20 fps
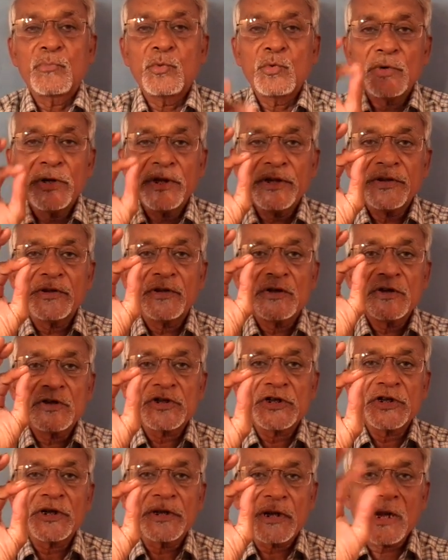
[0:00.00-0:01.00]
पूरी तरह
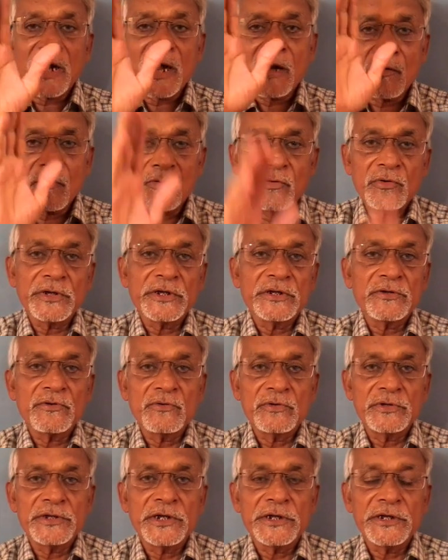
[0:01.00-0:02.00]
से राख होनी
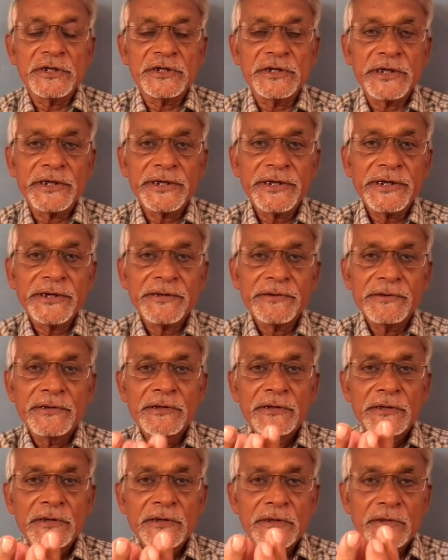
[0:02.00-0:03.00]
हो जानी चाहिए
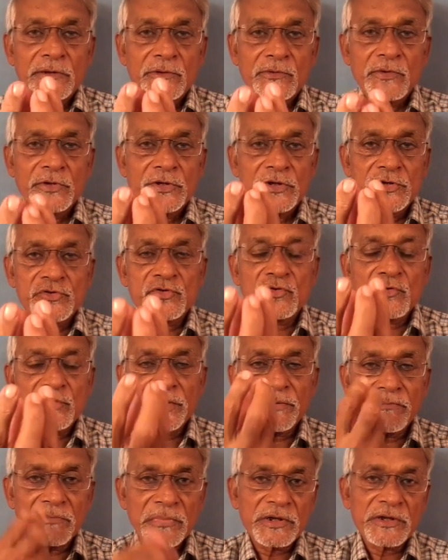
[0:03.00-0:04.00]
कोई
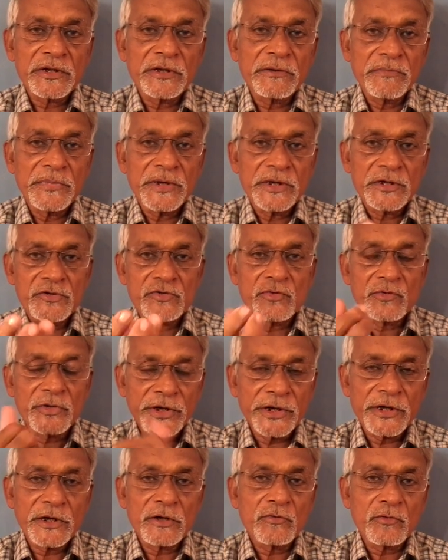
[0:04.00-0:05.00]
छोटे बर्तन में
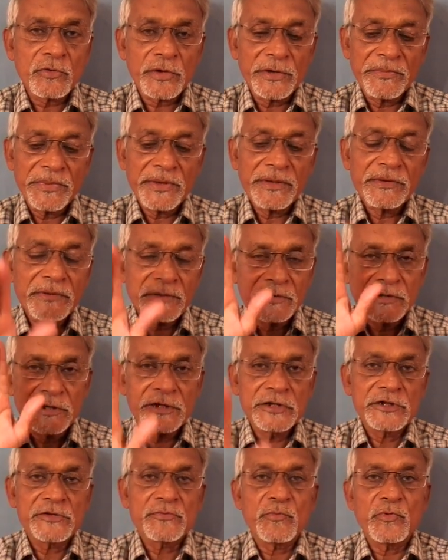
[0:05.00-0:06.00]
छोटी कटोरी में
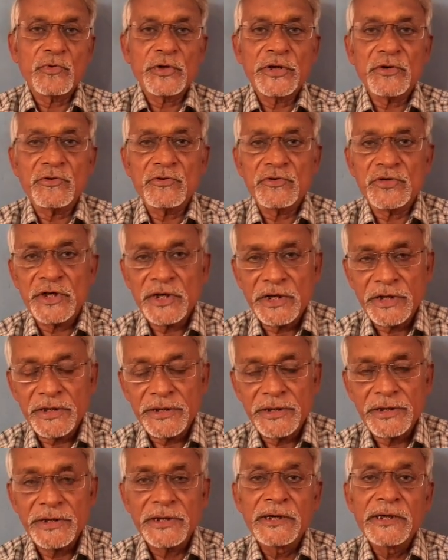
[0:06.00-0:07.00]
इस पूड़ी को जला
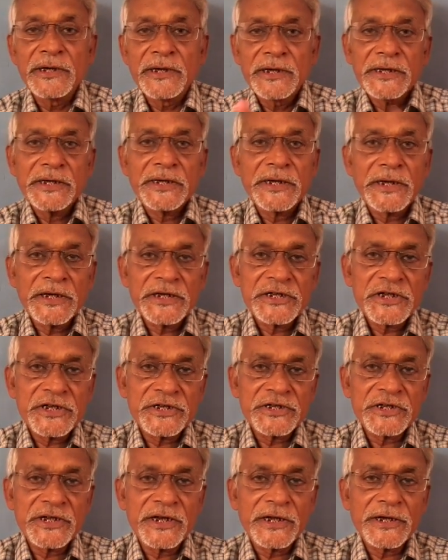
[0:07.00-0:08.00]
दे कैसे
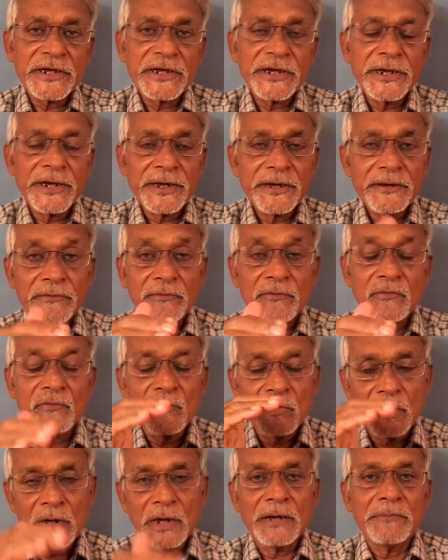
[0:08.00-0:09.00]
जलानी है
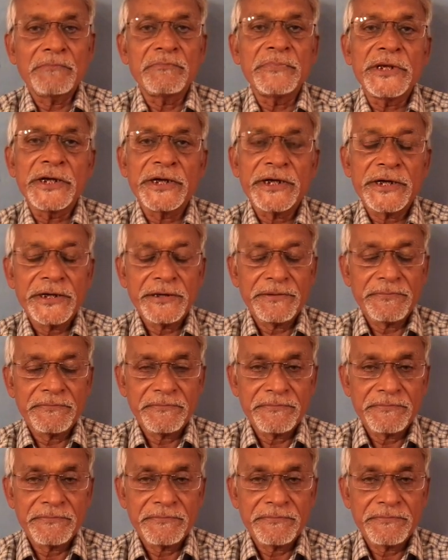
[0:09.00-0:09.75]
वो आप देखें